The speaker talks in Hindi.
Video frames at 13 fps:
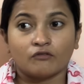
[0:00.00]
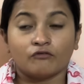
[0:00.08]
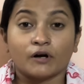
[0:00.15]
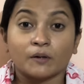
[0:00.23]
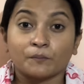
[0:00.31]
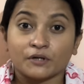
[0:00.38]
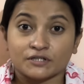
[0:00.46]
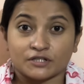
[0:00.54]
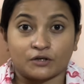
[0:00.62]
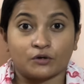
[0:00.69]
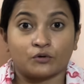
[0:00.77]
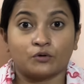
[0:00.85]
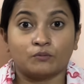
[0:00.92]
वन
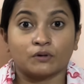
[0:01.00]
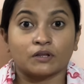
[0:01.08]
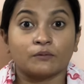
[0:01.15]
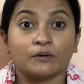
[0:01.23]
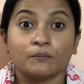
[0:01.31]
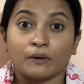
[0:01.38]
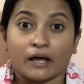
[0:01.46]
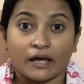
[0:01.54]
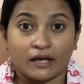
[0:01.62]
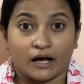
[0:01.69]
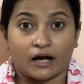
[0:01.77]
परसेंट को मतलब रिप्लाई